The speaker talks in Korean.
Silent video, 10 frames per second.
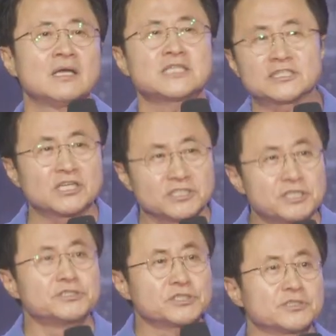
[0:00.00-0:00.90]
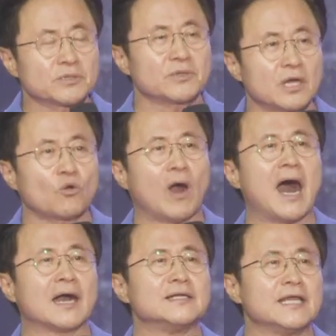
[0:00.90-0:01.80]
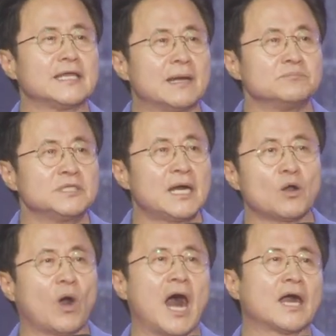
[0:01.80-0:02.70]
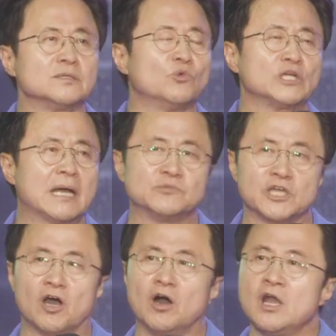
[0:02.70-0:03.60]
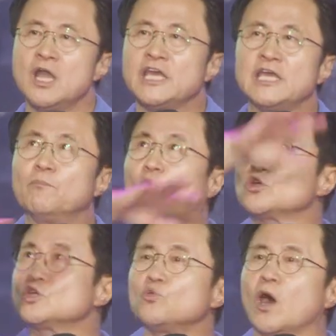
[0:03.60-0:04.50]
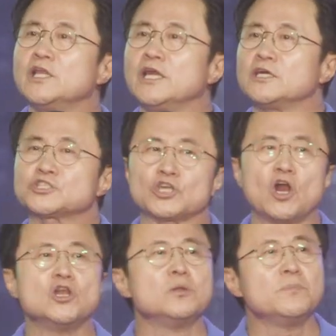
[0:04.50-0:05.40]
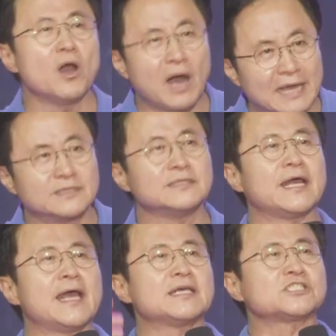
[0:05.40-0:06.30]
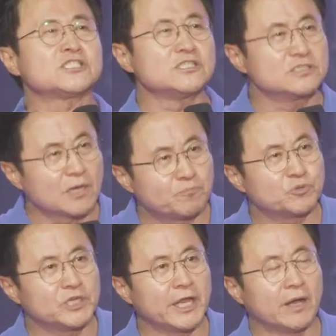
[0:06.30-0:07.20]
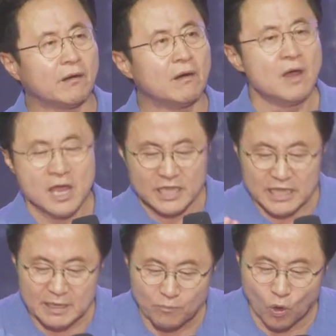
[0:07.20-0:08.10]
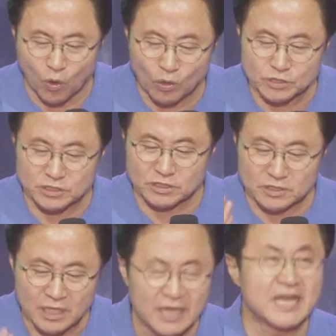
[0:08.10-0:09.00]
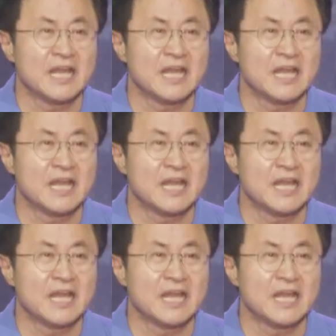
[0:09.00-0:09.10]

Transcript: 사실 실질적으로 과학을 얘기합니다. 과학은 뭐냐면요 이 모든 원리를 설명하는 데 쓰는 것뿐이에요. 이 모든